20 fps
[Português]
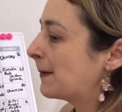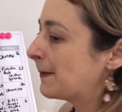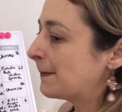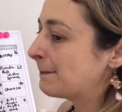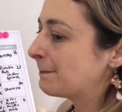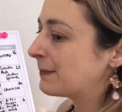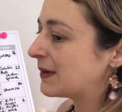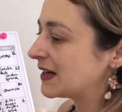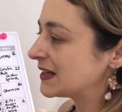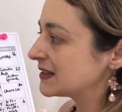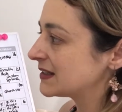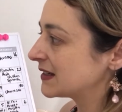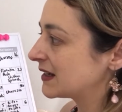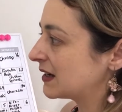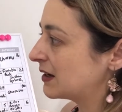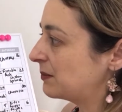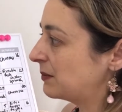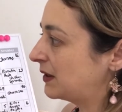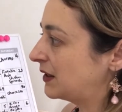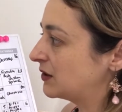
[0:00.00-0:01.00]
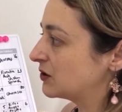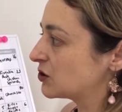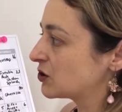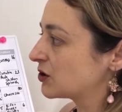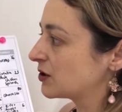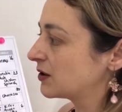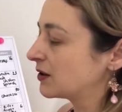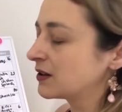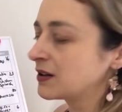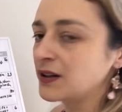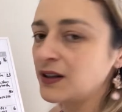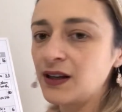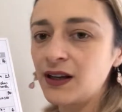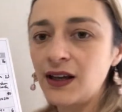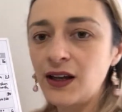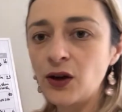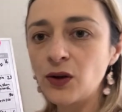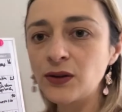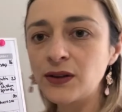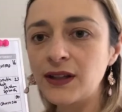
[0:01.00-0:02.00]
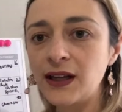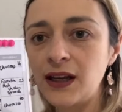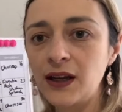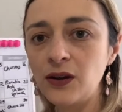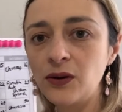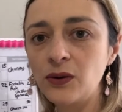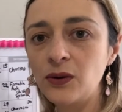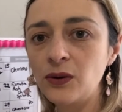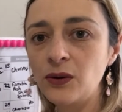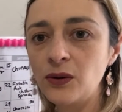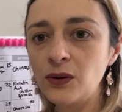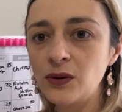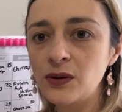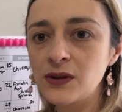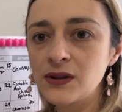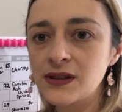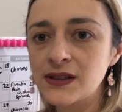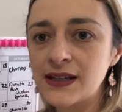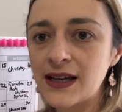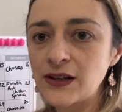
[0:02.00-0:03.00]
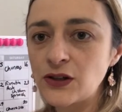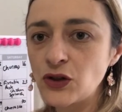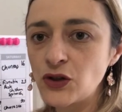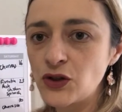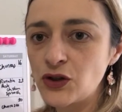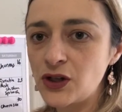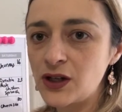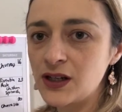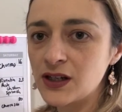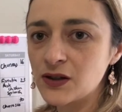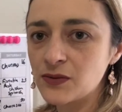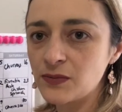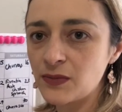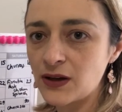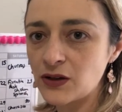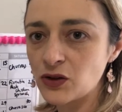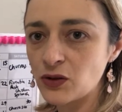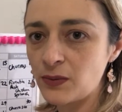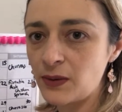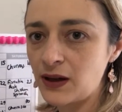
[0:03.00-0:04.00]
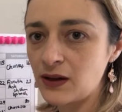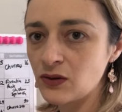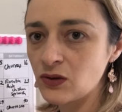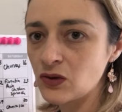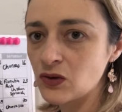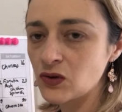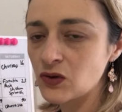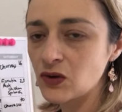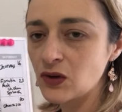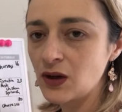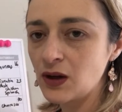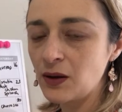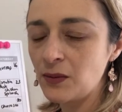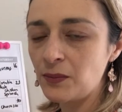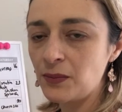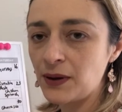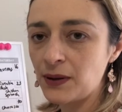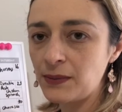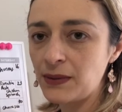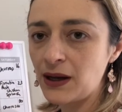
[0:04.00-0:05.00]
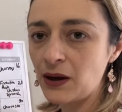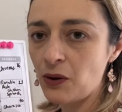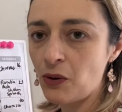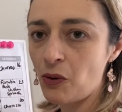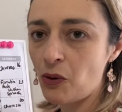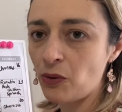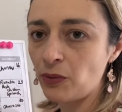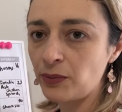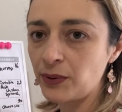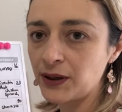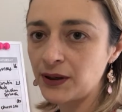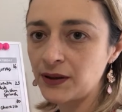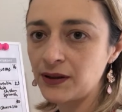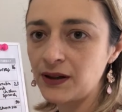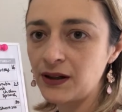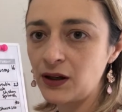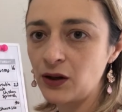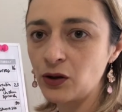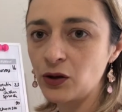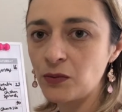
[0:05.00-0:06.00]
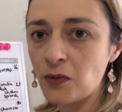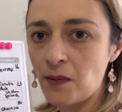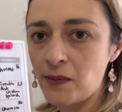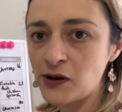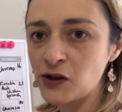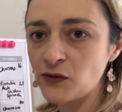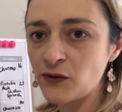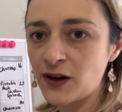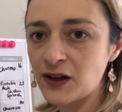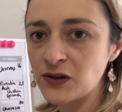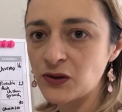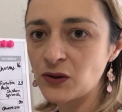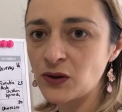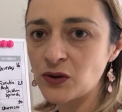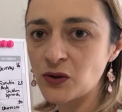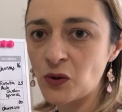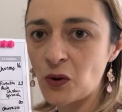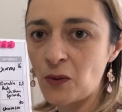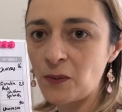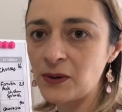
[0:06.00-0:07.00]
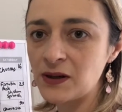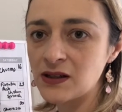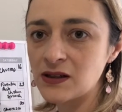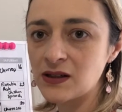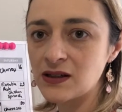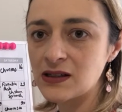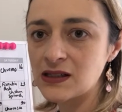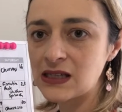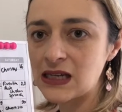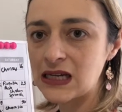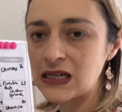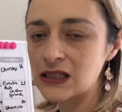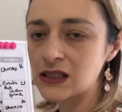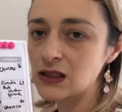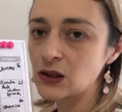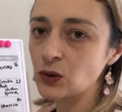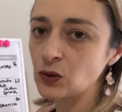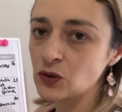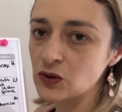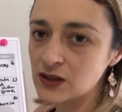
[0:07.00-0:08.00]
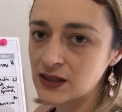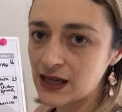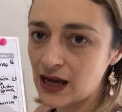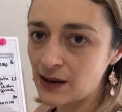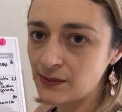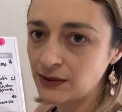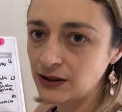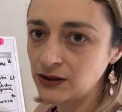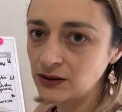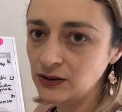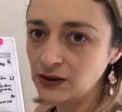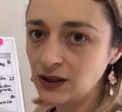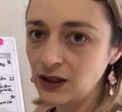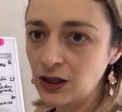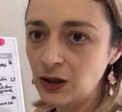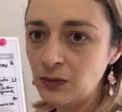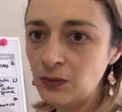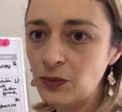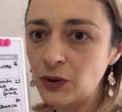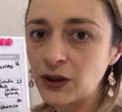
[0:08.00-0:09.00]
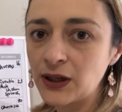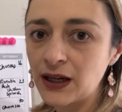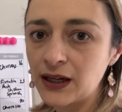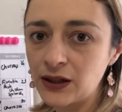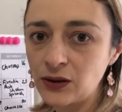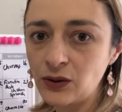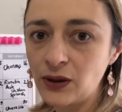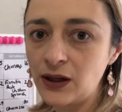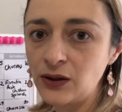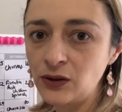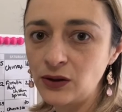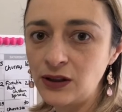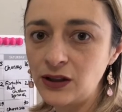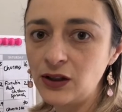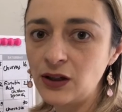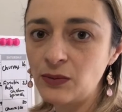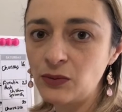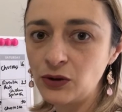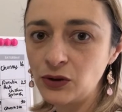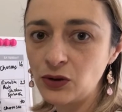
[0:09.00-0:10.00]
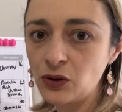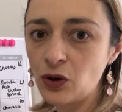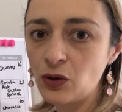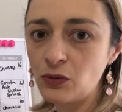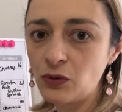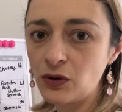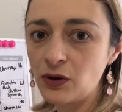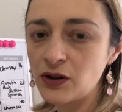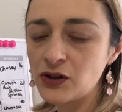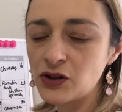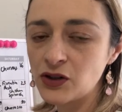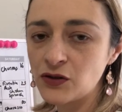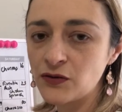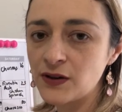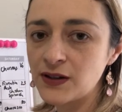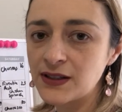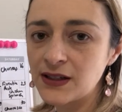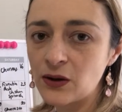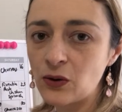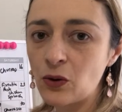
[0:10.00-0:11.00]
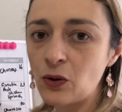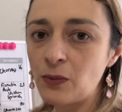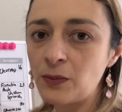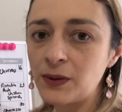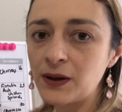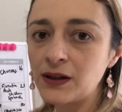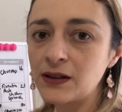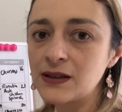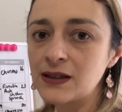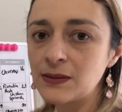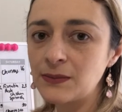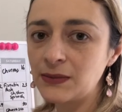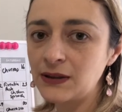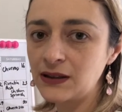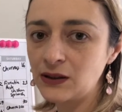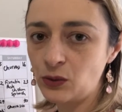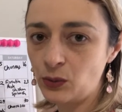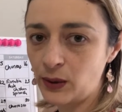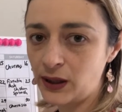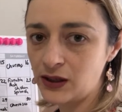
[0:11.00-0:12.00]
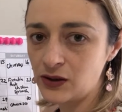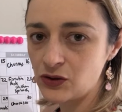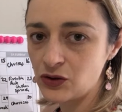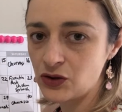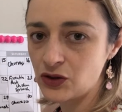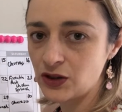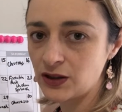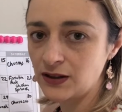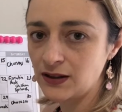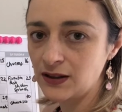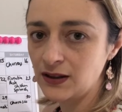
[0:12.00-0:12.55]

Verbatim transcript: Basicamente, eu tenho sete dias mais ou menos para minha compra. Eu normalmente faço as compras na sexta ou no sábado porque aqui no Reino Unido é muito comum a gente fazer compras semanalmente.